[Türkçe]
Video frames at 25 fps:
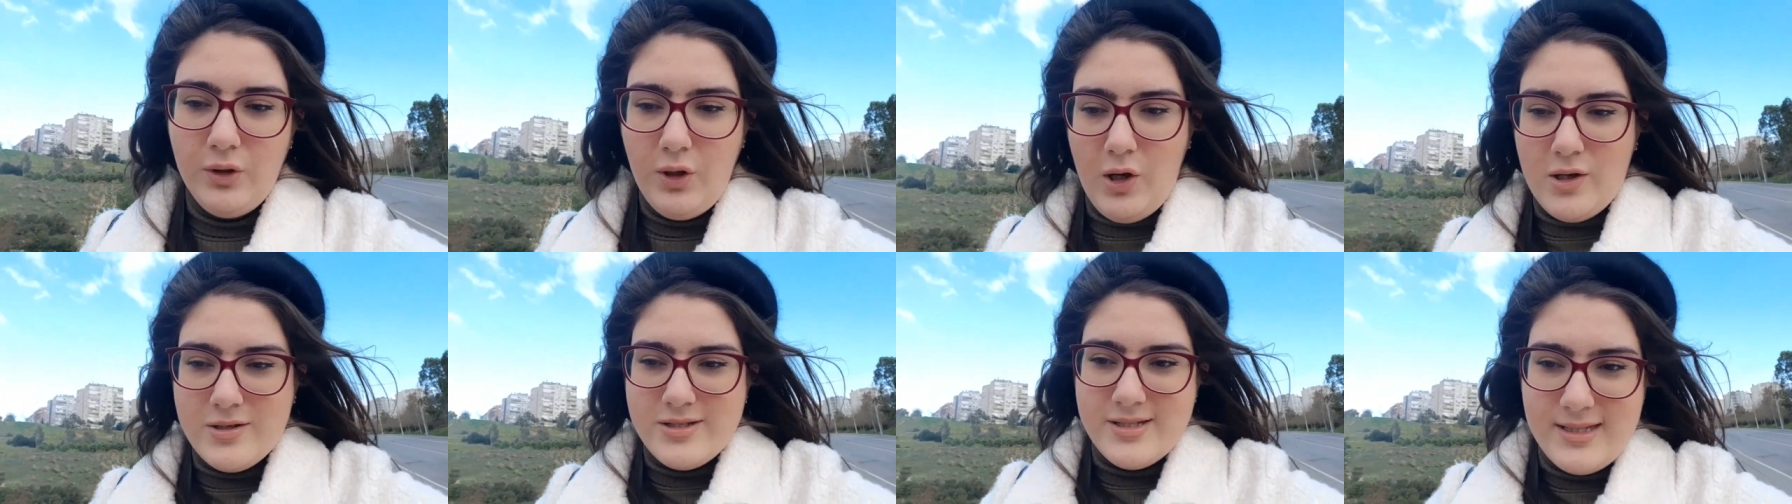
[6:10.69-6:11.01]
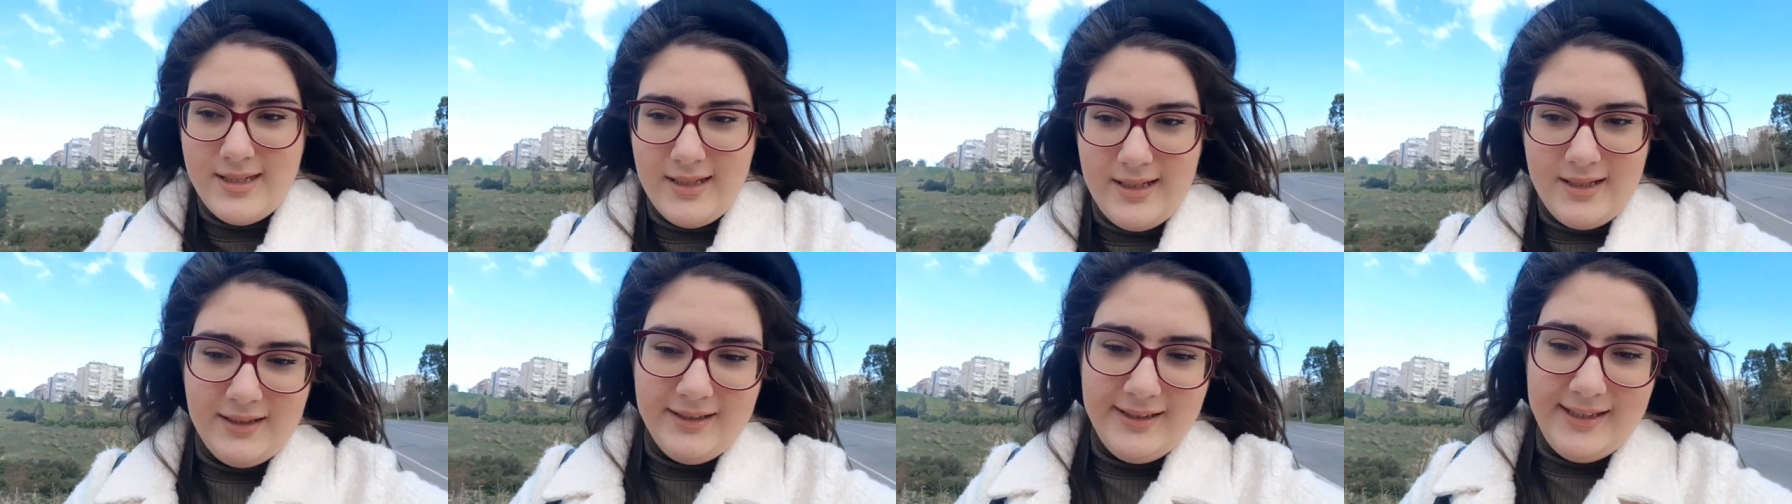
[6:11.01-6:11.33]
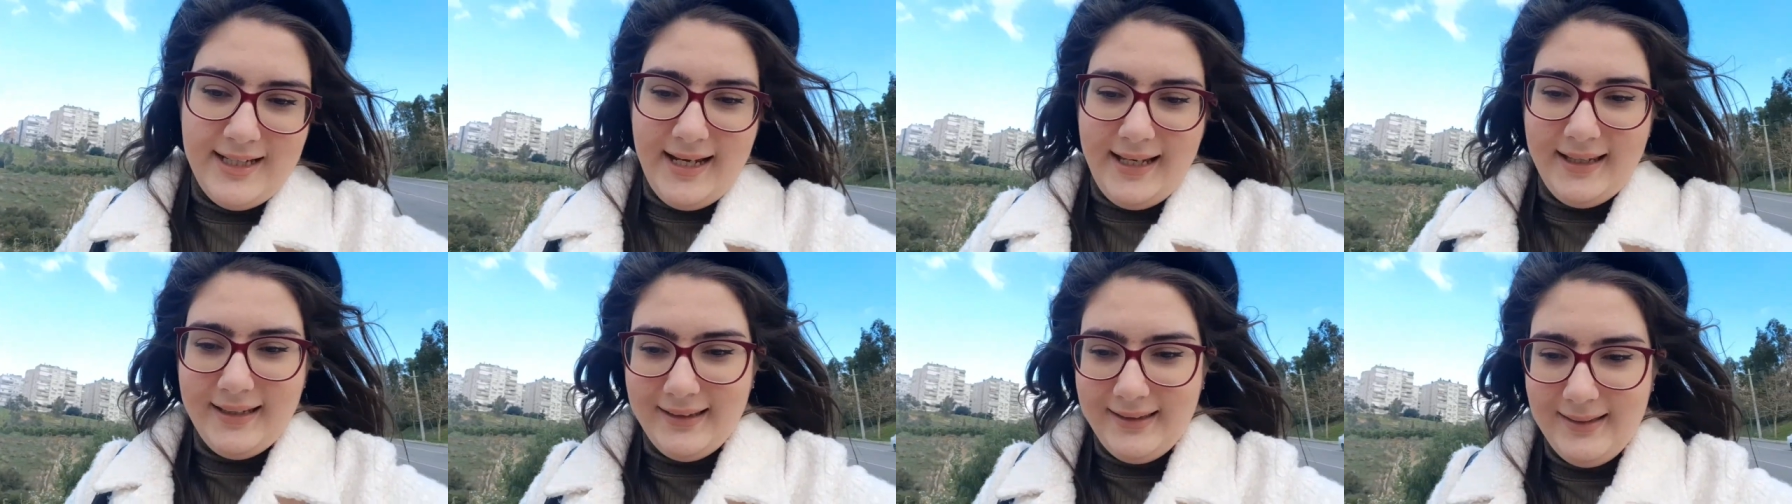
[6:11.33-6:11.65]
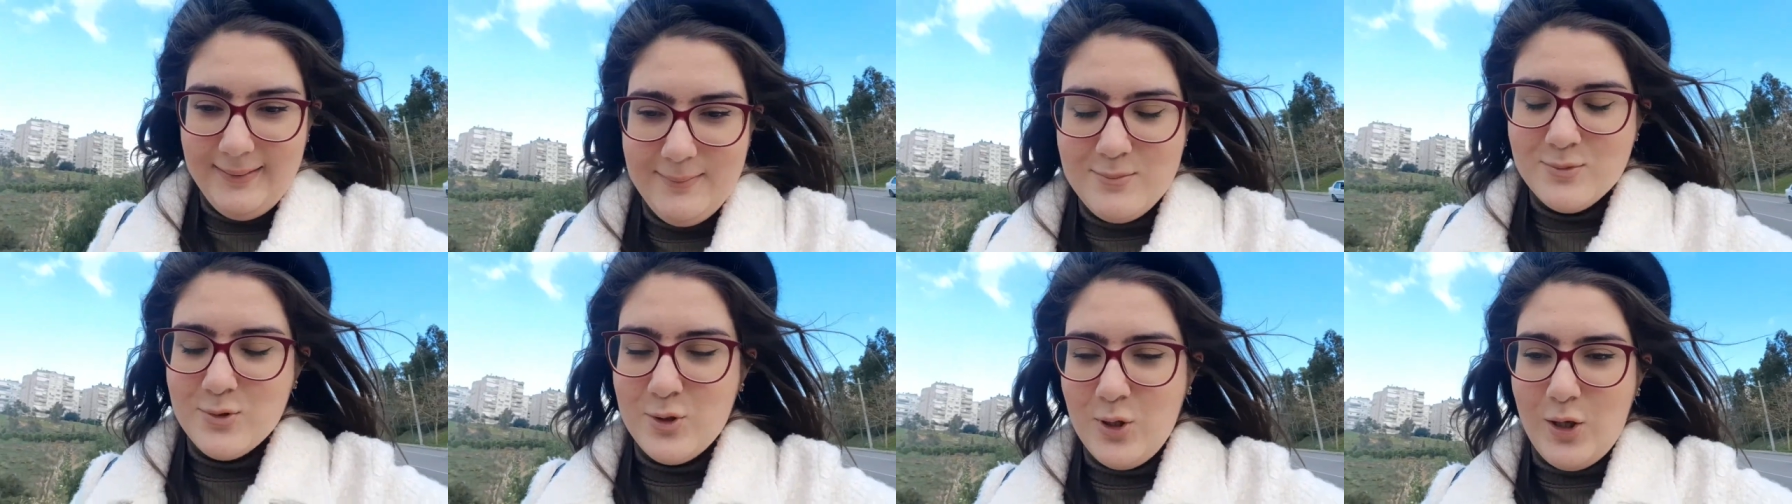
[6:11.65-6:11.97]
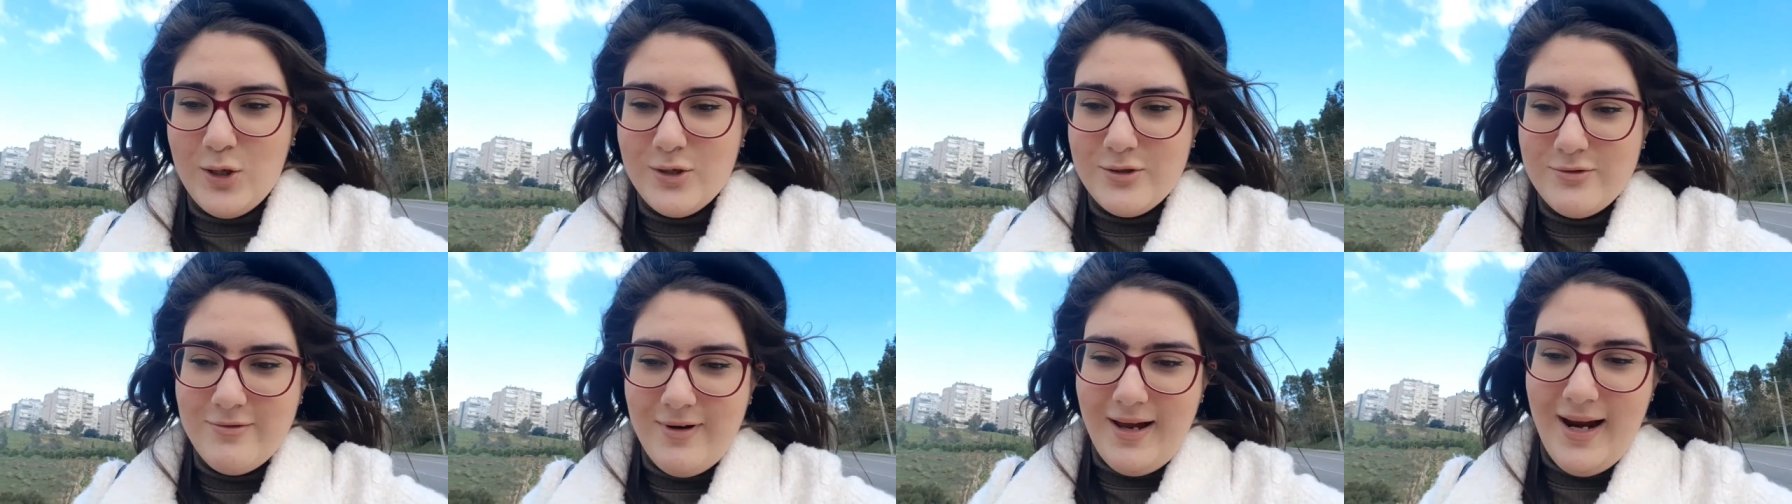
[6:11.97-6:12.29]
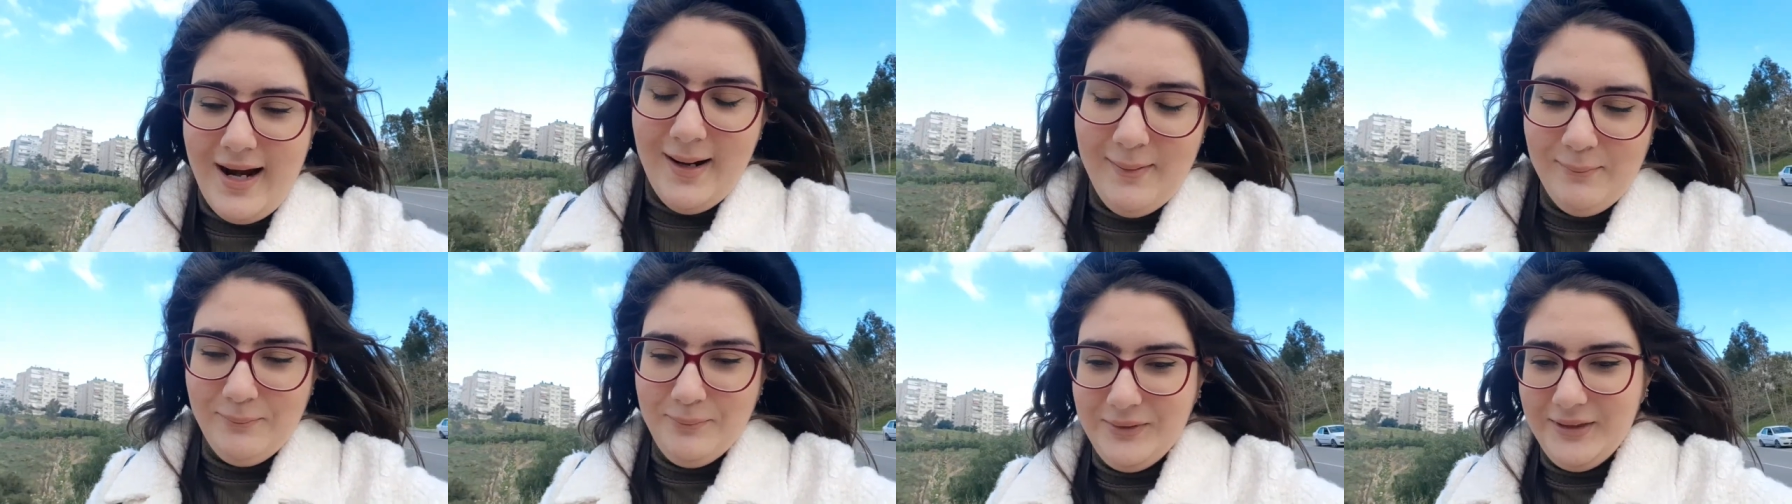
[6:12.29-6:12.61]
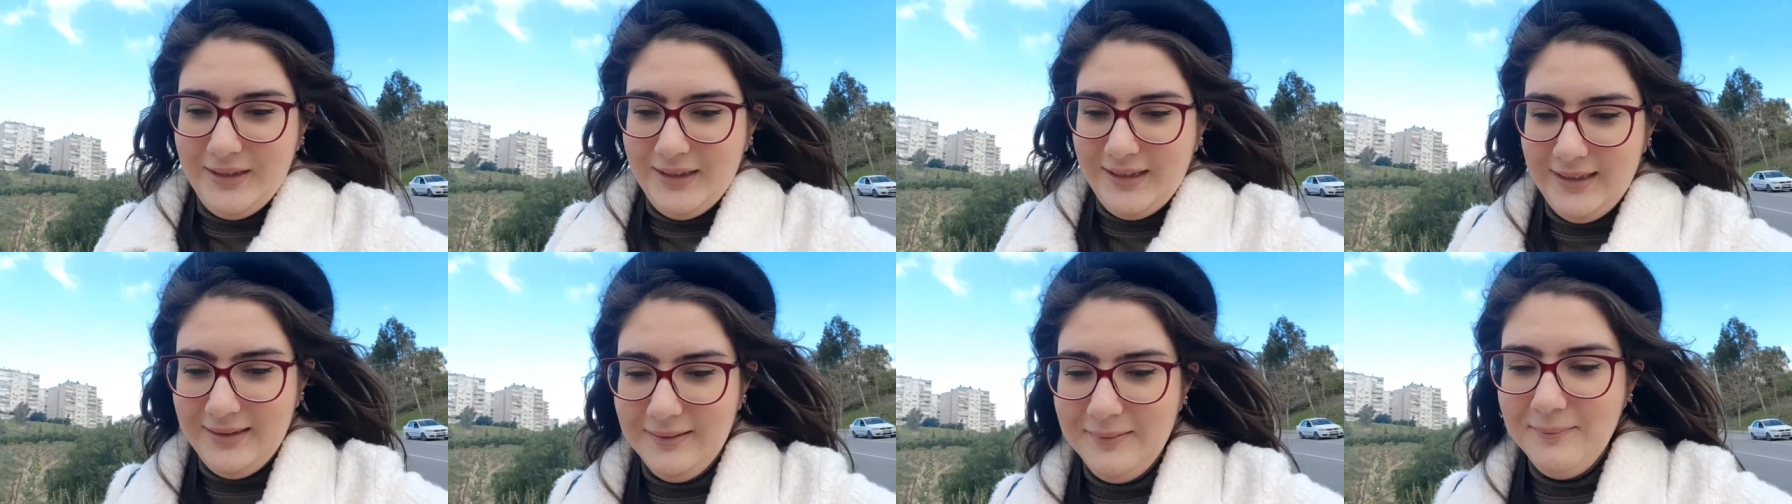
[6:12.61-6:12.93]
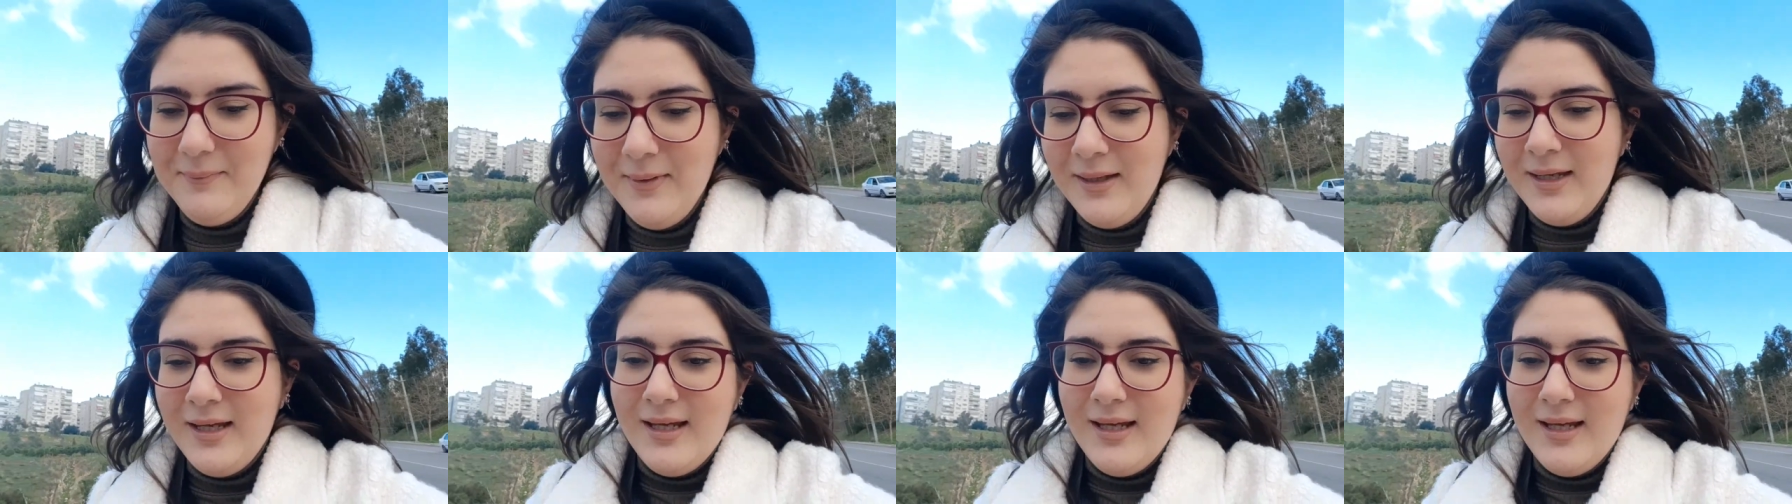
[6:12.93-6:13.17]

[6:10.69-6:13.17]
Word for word: gösterecektim. Söz vermiştim.